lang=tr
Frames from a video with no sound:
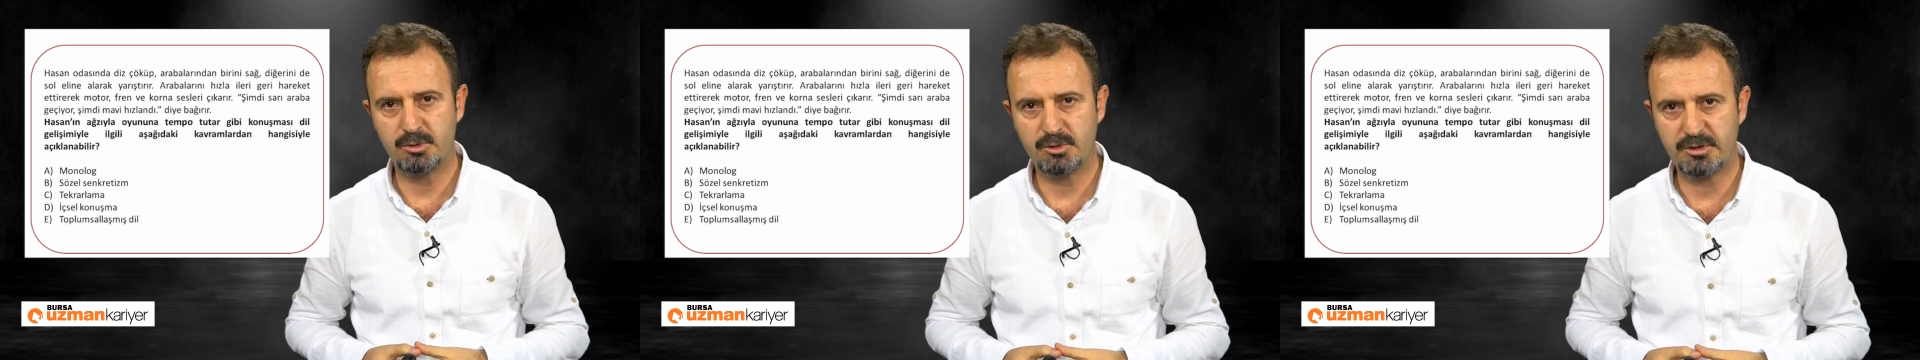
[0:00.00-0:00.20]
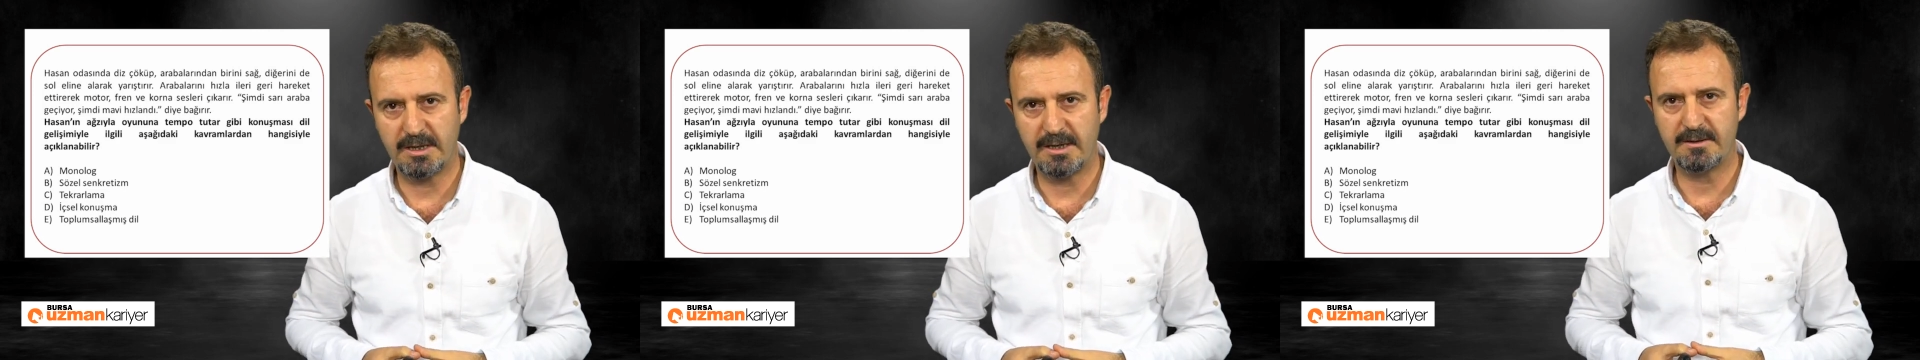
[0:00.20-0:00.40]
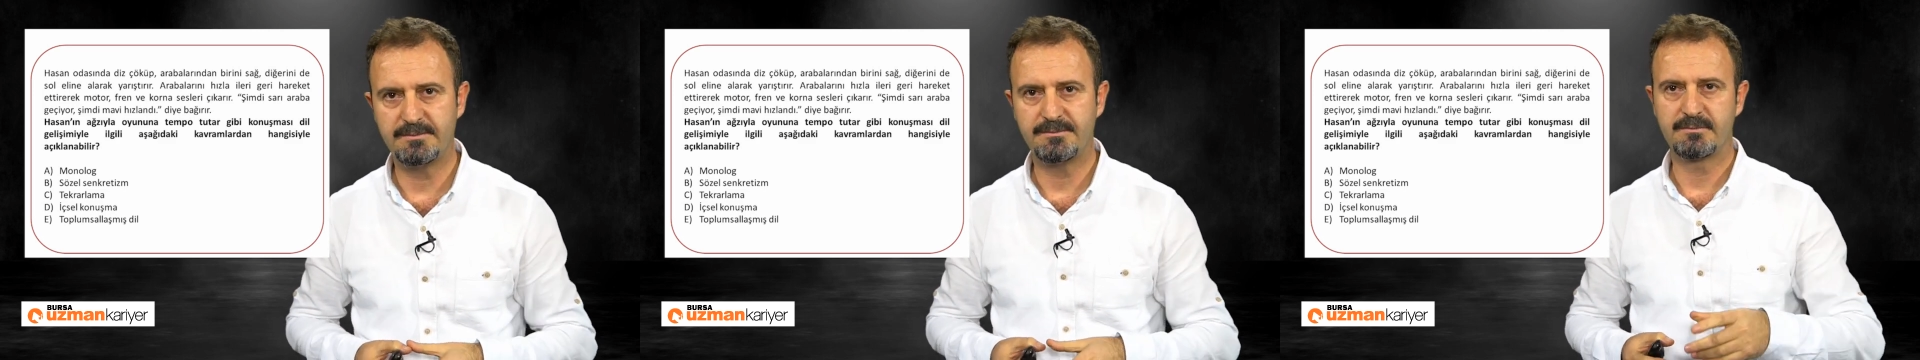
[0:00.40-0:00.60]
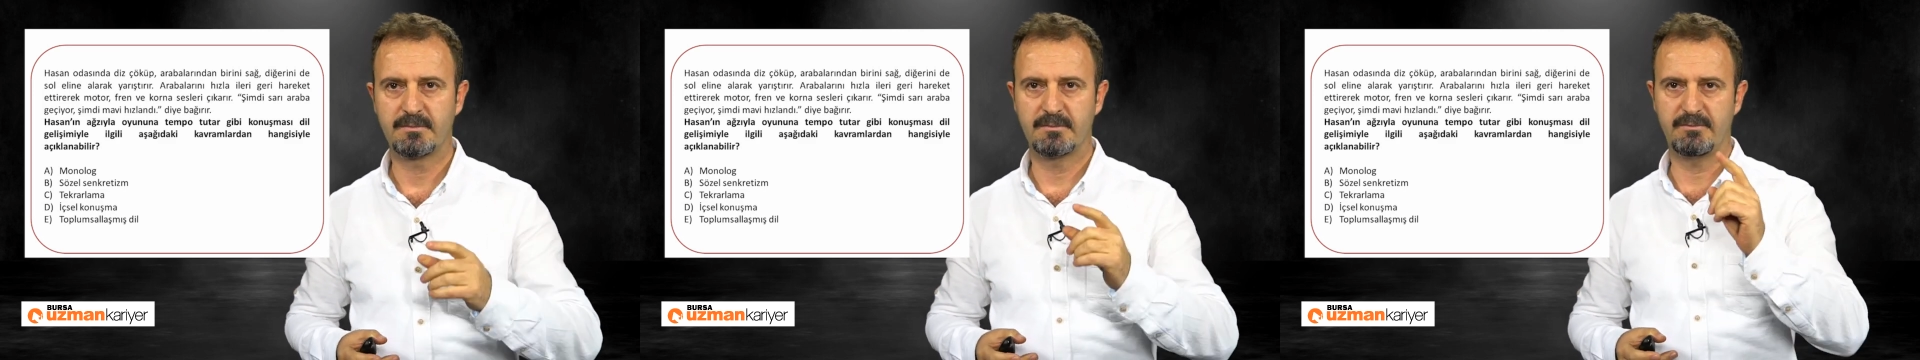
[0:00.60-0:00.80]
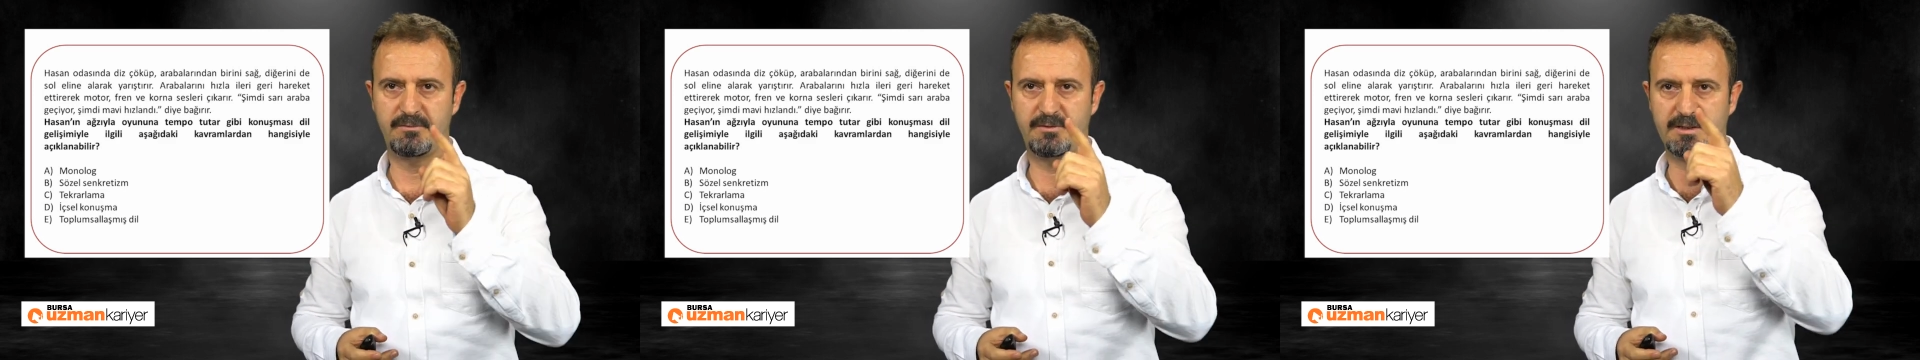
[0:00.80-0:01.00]
yüzden
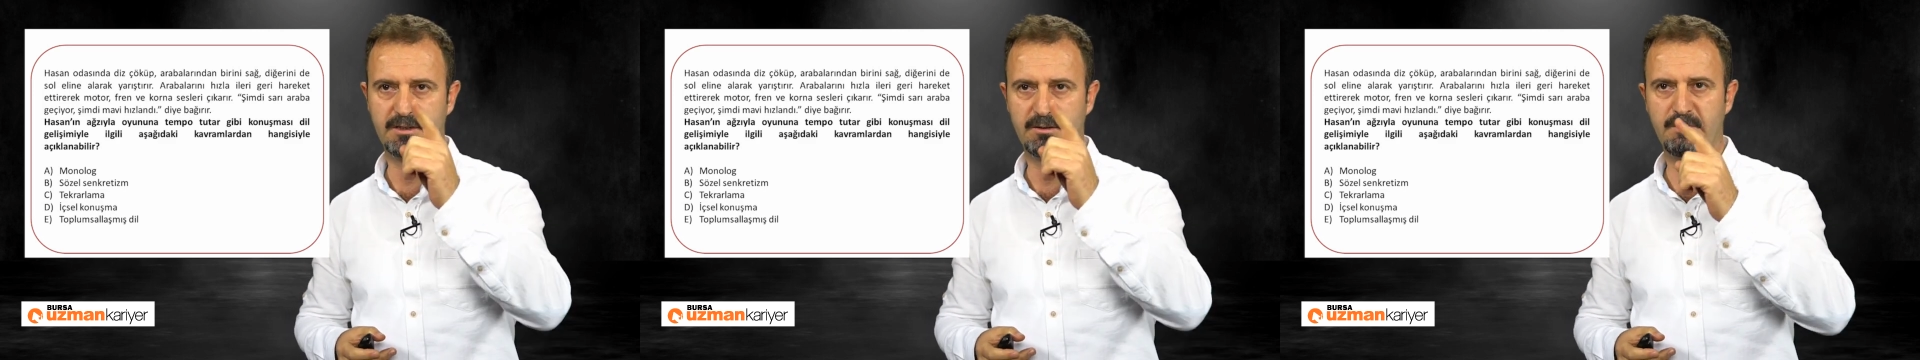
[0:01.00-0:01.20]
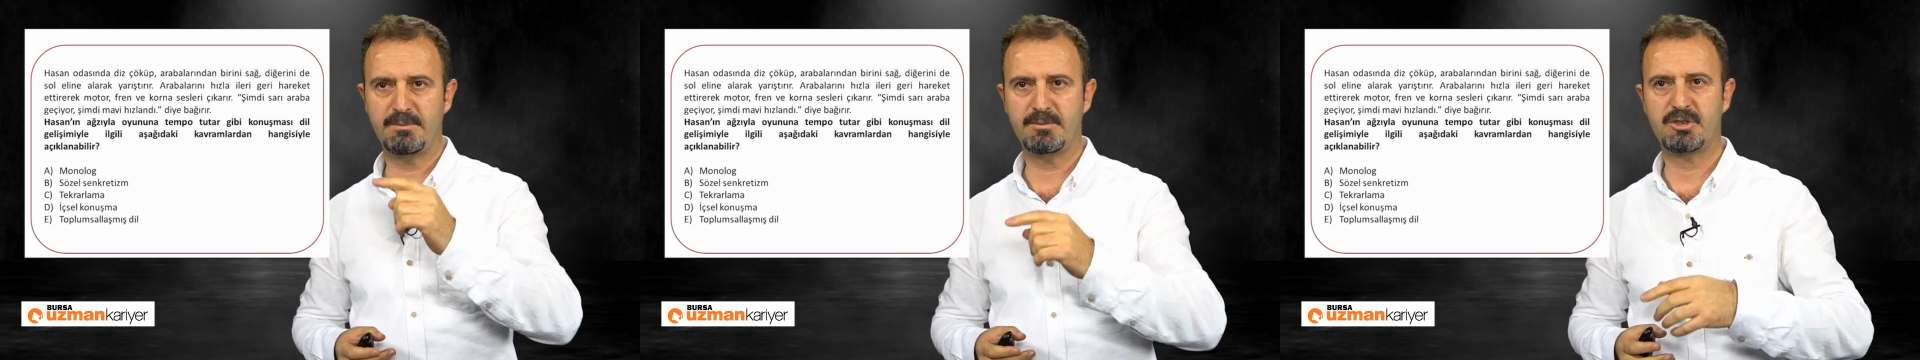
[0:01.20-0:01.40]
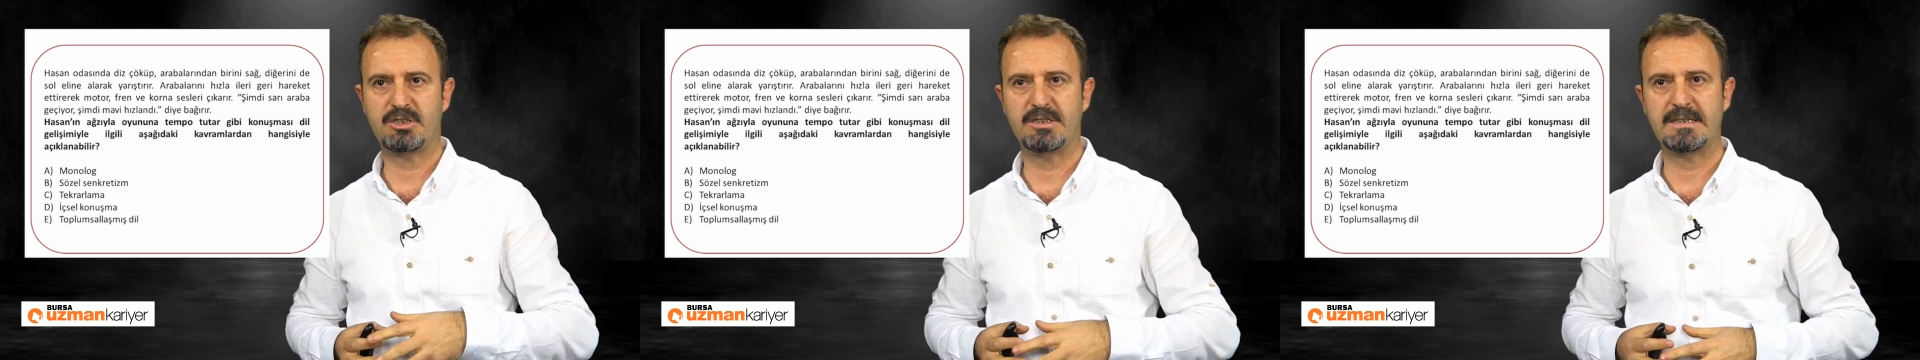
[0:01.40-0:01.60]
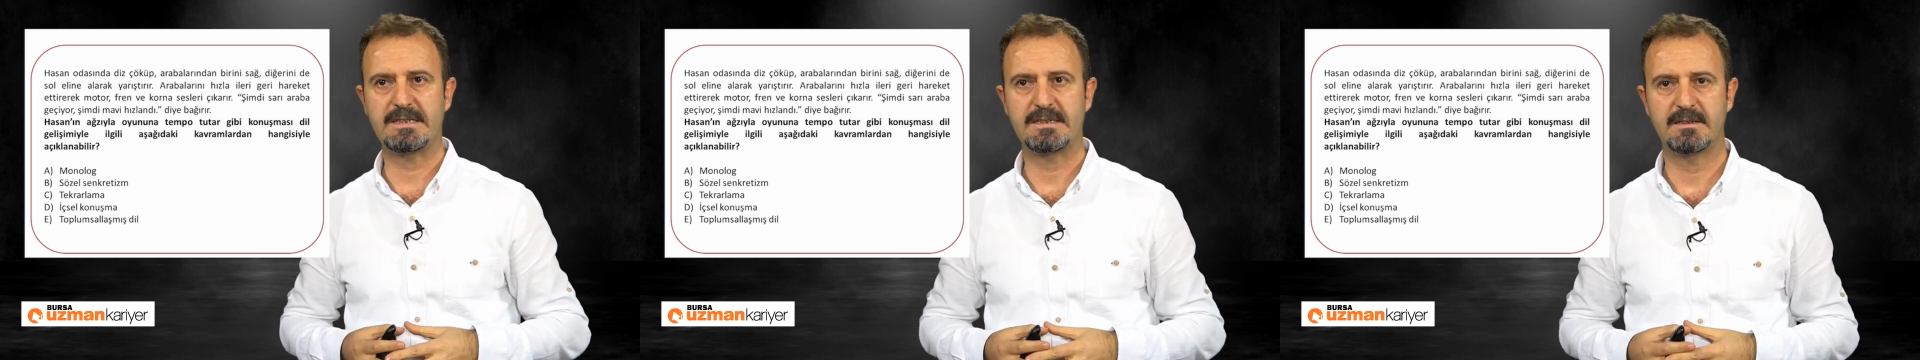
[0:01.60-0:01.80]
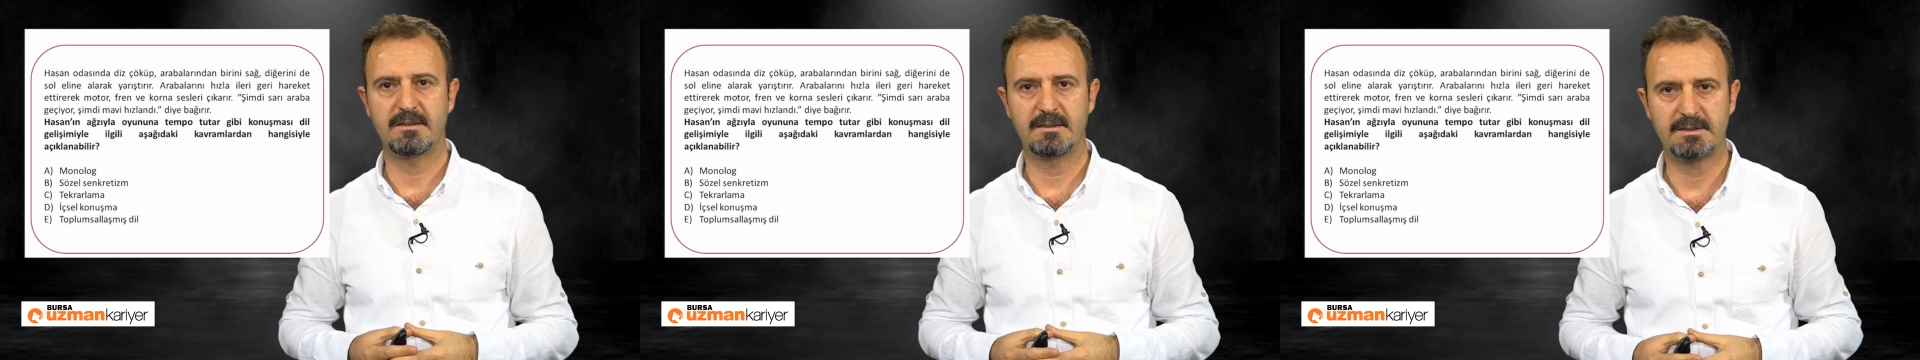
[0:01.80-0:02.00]
verilmemiştir.